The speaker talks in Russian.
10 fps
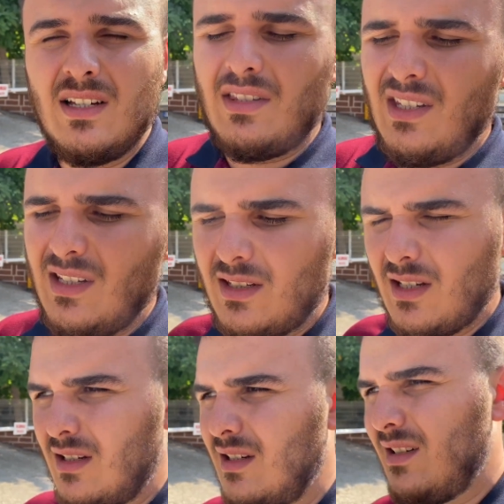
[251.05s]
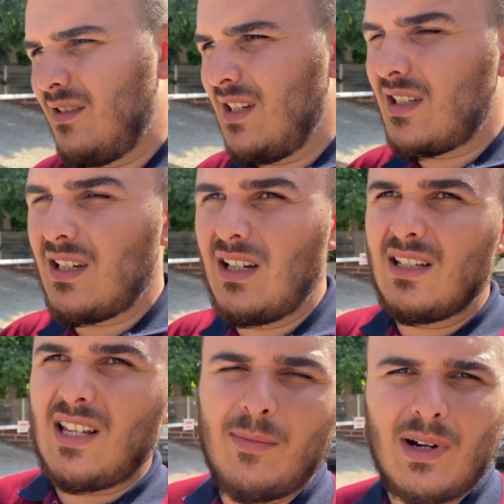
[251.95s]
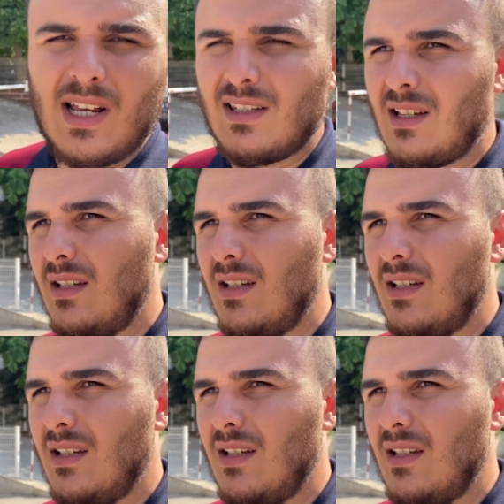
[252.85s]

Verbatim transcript: э, нецелесообразно.